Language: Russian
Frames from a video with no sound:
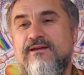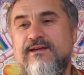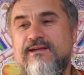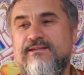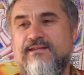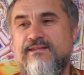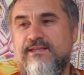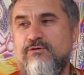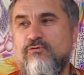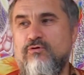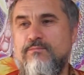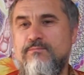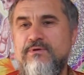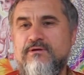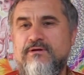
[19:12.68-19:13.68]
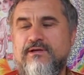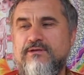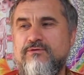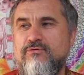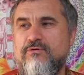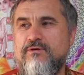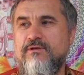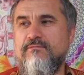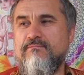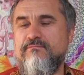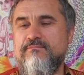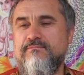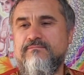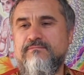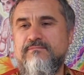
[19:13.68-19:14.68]
Это такой мир, который
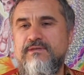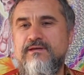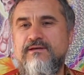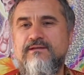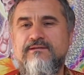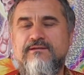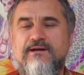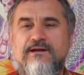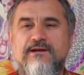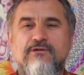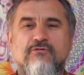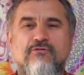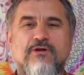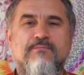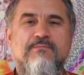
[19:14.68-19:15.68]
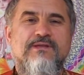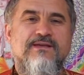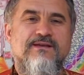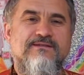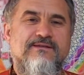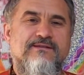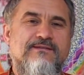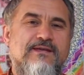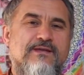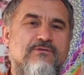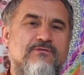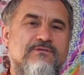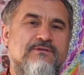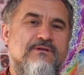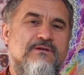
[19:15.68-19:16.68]
неконтролируемо не
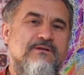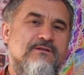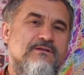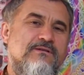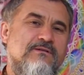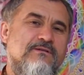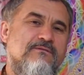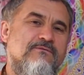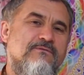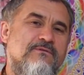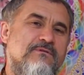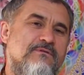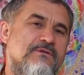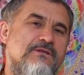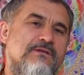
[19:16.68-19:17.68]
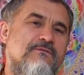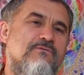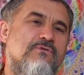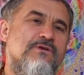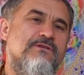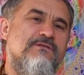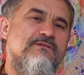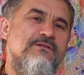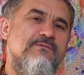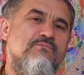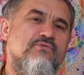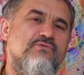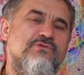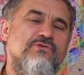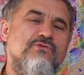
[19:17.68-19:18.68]
осознается недвойственным,
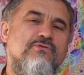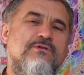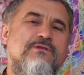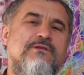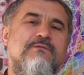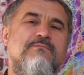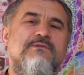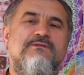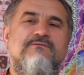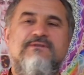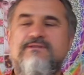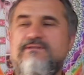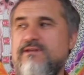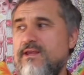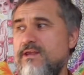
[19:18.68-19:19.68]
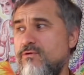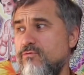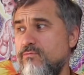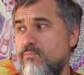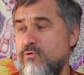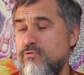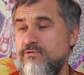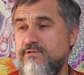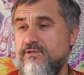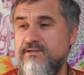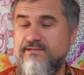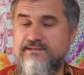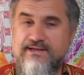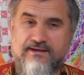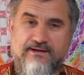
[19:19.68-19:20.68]
пустотным, из воззрения. Он просто
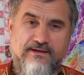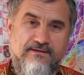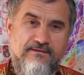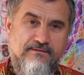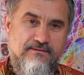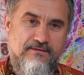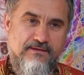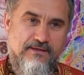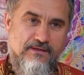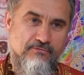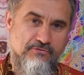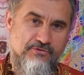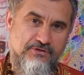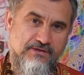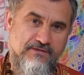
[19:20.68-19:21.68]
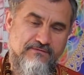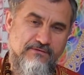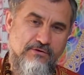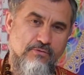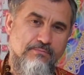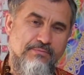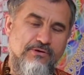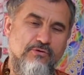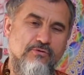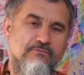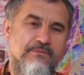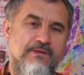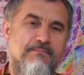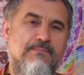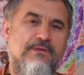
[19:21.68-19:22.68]
из эго. И вот жить в своем
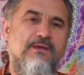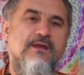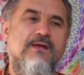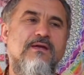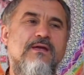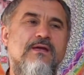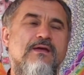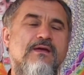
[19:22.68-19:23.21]
придуманном мире,